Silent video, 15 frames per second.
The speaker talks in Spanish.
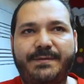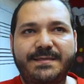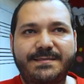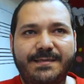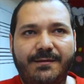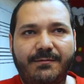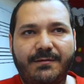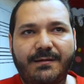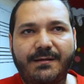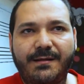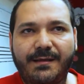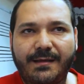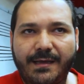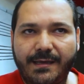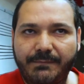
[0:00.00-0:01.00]
pensado
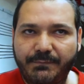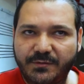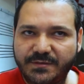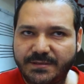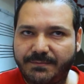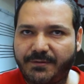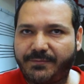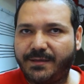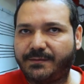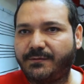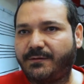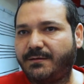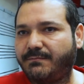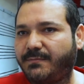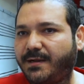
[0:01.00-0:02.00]
arrancar
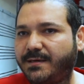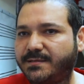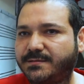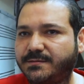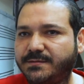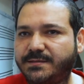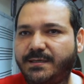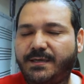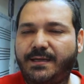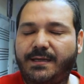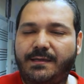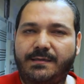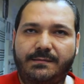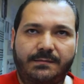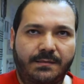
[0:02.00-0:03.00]
próximamente ahora en marzo,
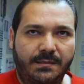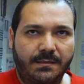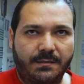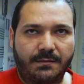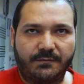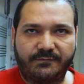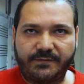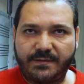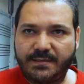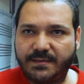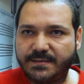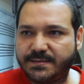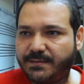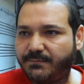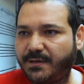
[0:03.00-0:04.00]
serían los fines
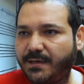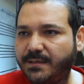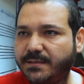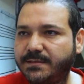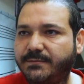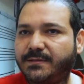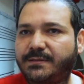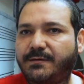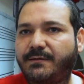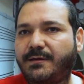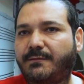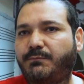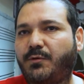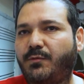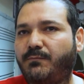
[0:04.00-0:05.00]
de semana, se va a
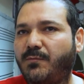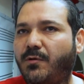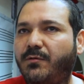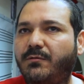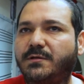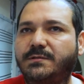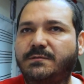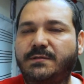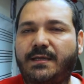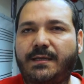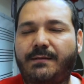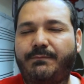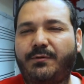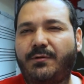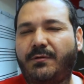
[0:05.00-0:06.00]
trabajar por módulos, un
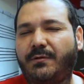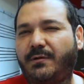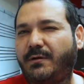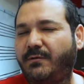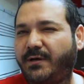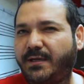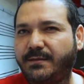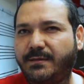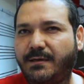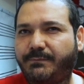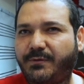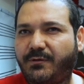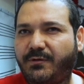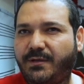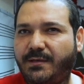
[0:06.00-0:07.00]
ejemplo, el origen de la
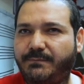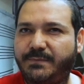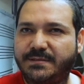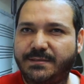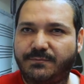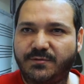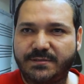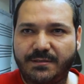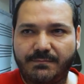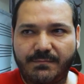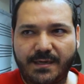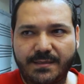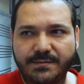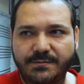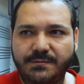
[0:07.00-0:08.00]
pedagogía empezamos en
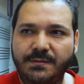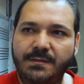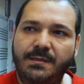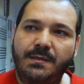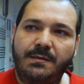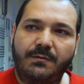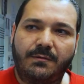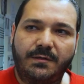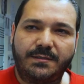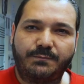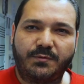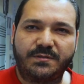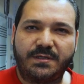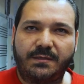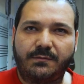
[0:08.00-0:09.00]
marzo, con la
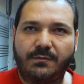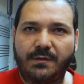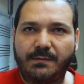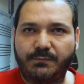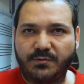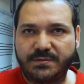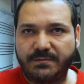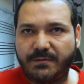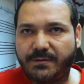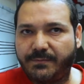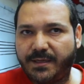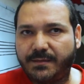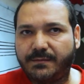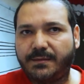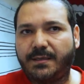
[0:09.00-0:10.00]
expositora
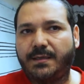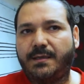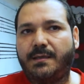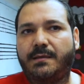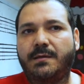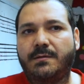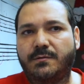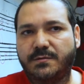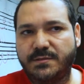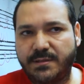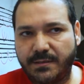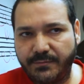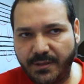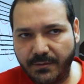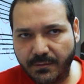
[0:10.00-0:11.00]
posiblemente un
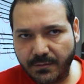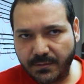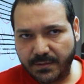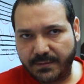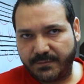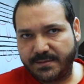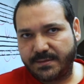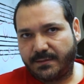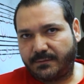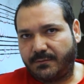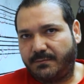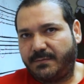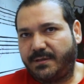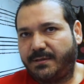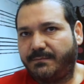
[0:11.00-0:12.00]
servidor que va a ser
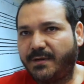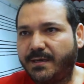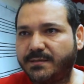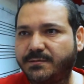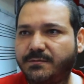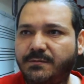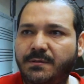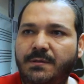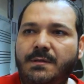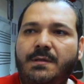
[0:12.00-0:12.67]
todo el mes de marzo,